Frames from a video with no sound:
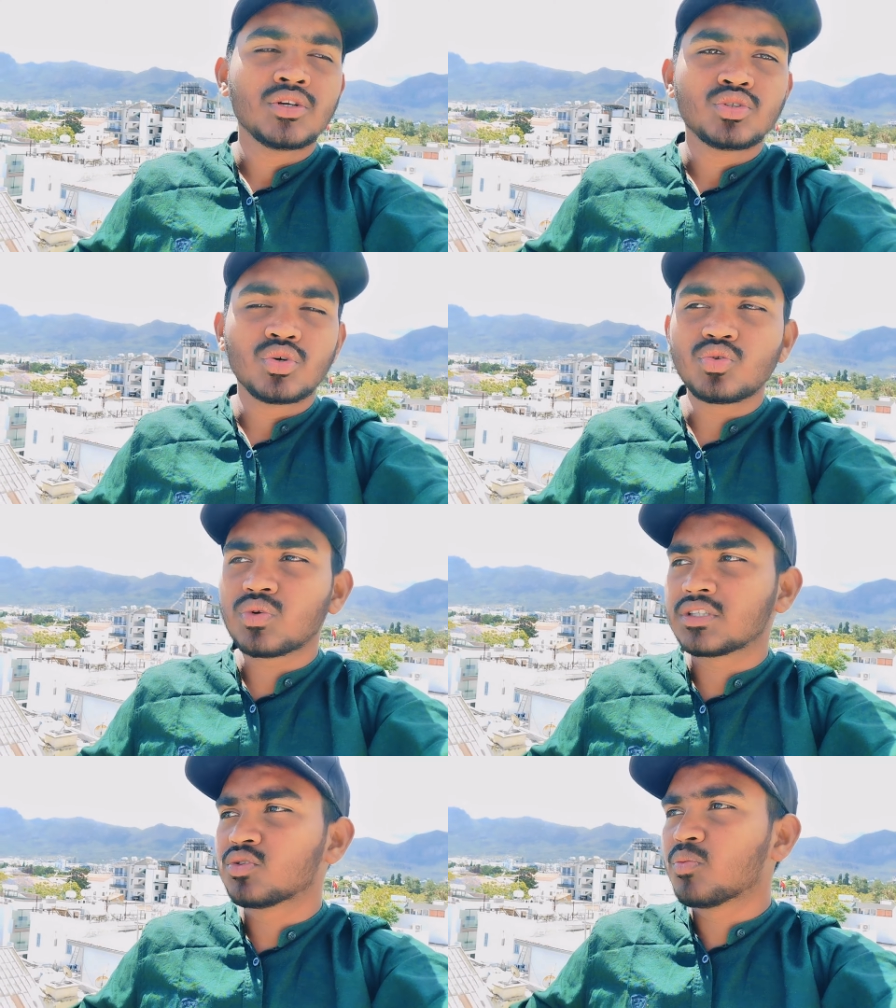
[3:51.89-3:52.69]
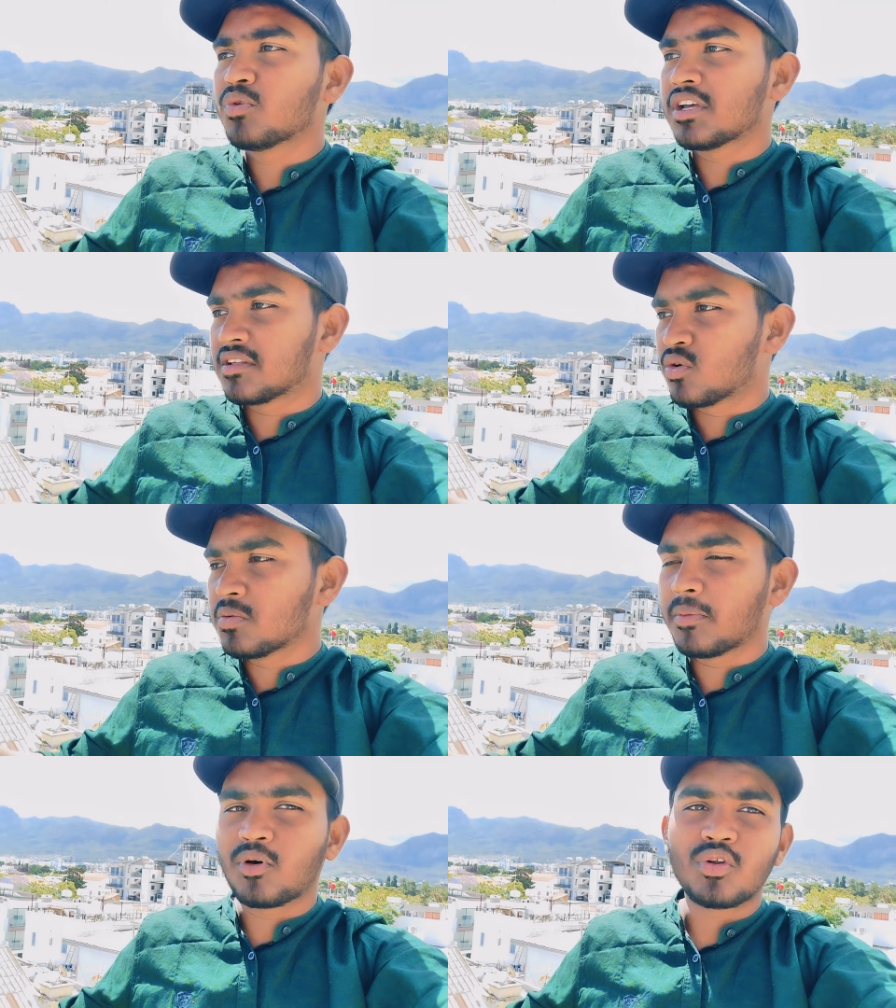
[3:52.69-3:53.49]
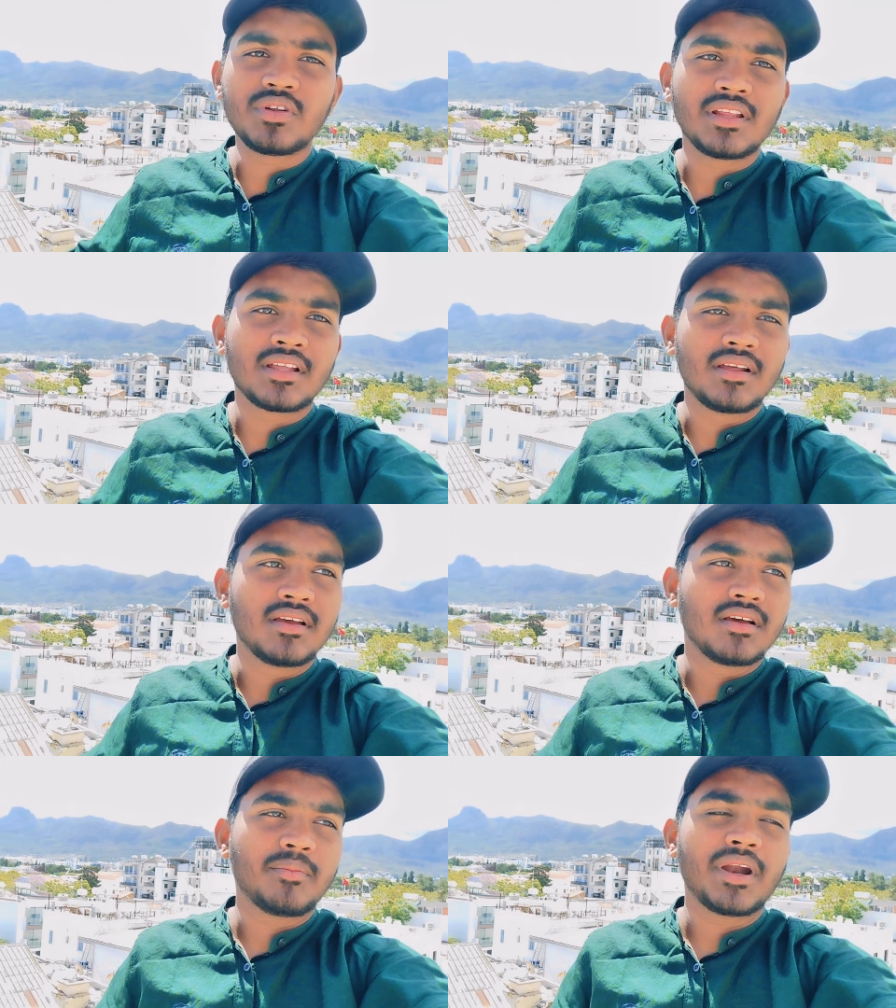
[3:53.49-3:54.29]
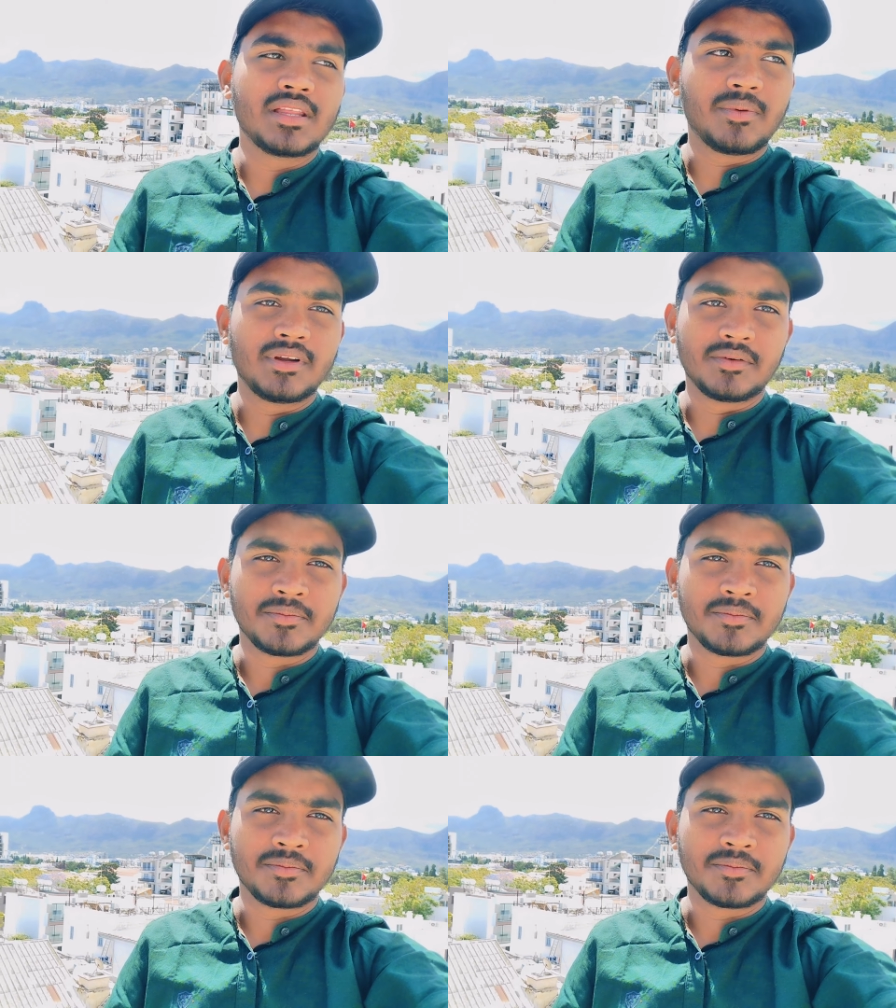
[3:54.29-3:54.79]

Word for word: সত্তর আশি নব্বই হাজার ওইভাবে খরচ না থাকলে পাঠাতে পারেন